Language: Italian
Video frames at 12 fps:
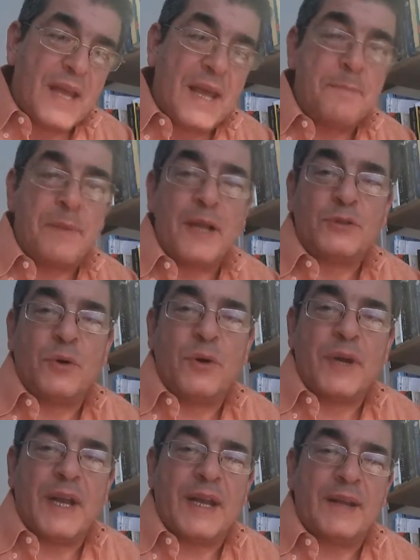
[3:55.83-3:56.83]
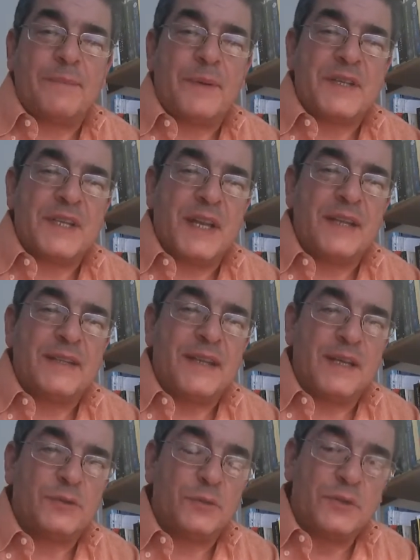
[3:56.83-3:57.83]
E Platone
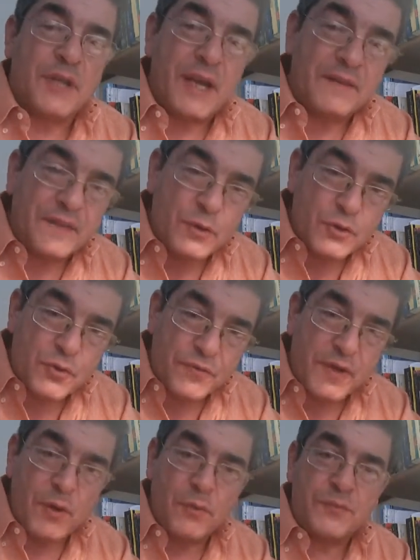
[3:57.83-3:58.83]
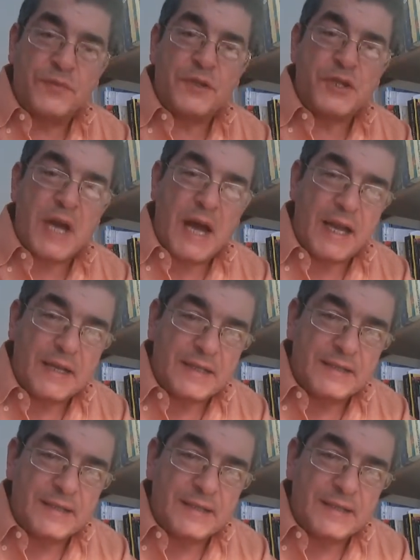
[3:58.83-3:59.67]
rappresenta tutta la filosofia ufficiale